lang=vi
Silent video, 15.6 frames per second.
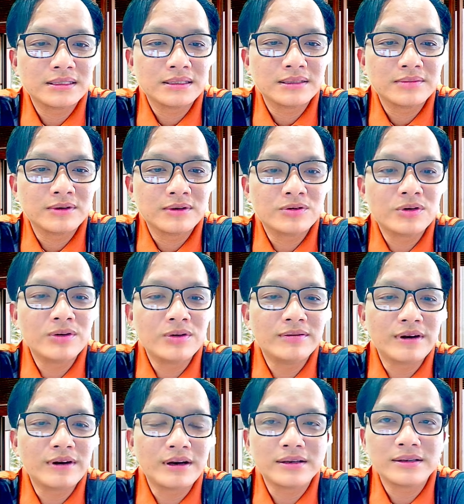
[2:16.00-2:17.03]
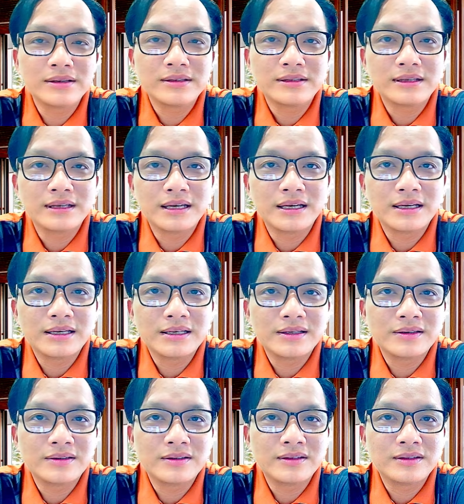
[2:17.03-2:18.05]
một số nhân vật à,
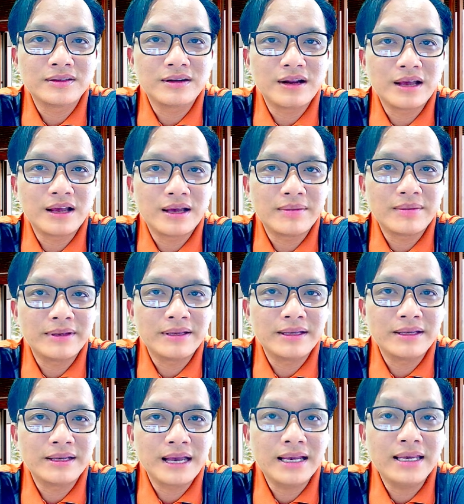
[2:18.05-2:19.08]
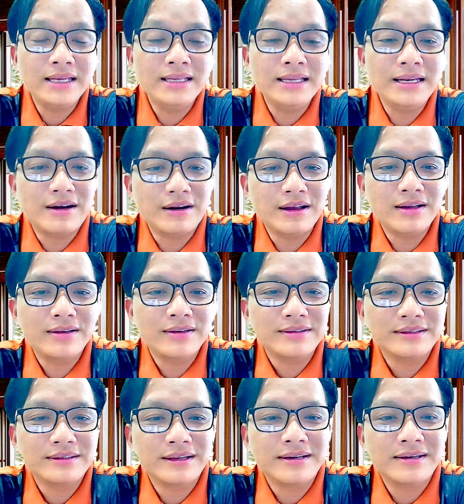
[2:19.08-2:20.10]
cho là bị hack hit này nọ đó
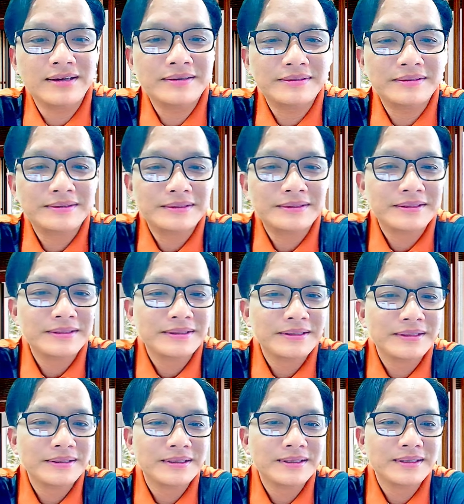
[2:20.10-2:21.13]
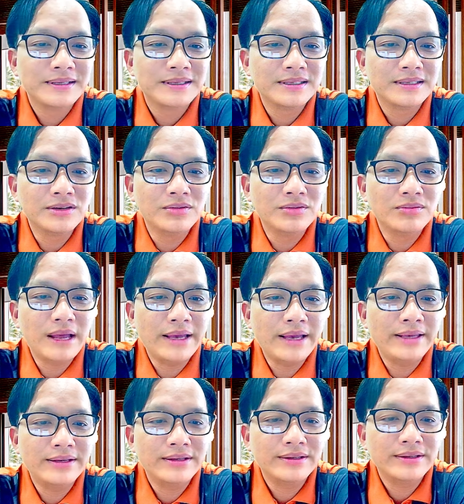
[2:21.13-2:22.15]
à, sử dụng
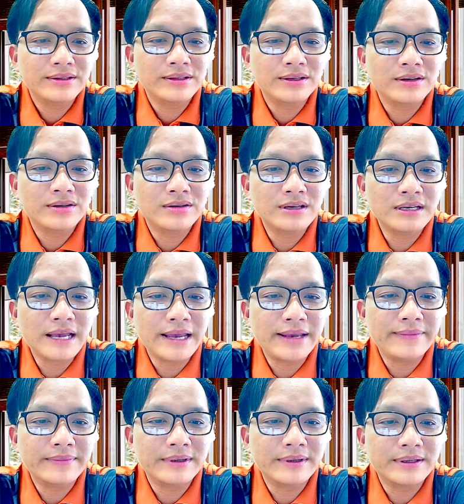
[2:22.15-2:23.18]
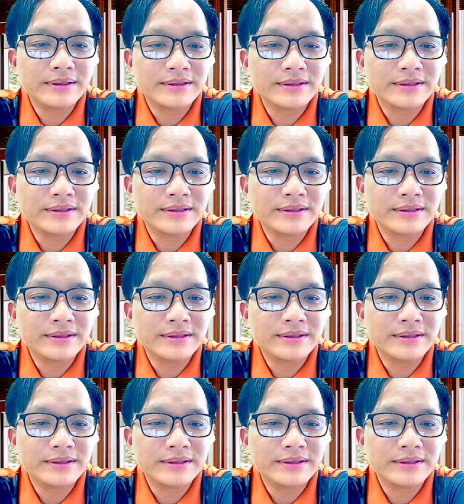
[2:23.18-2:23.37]
like có đến kèm mà